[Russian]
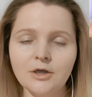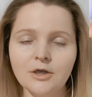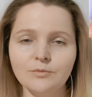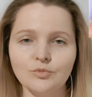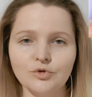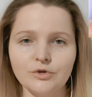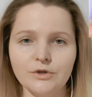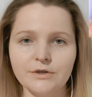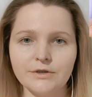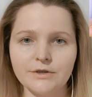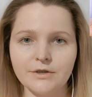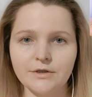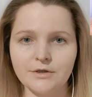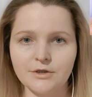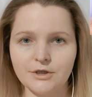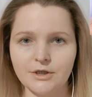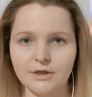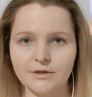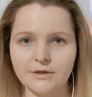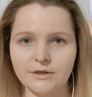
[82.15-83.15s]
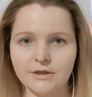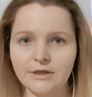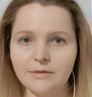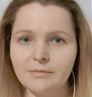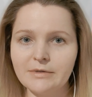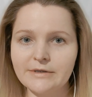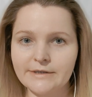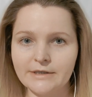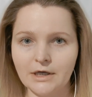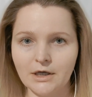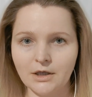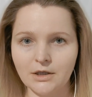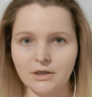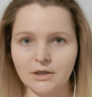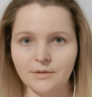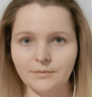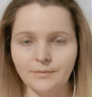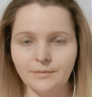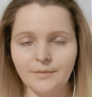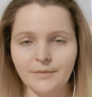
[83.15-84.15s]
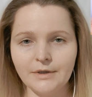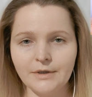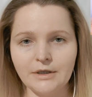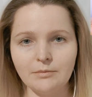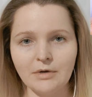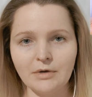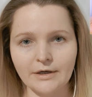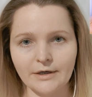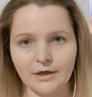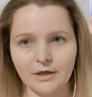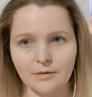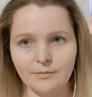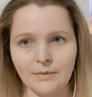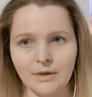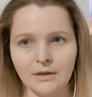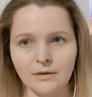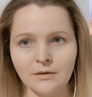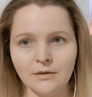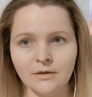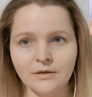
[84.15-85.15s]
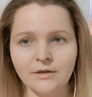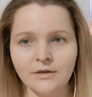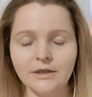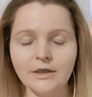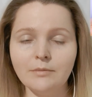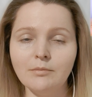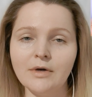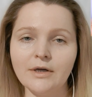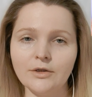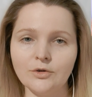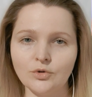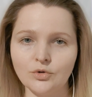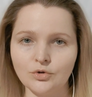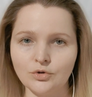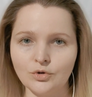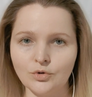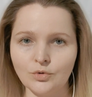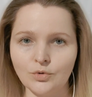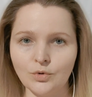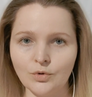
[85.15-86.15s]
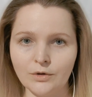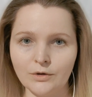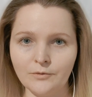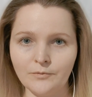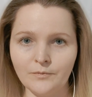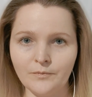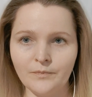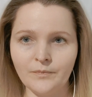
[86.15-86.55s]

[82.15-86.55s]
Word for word: будет содержаться либо сахар, либо крахмал, либо и то, и другое.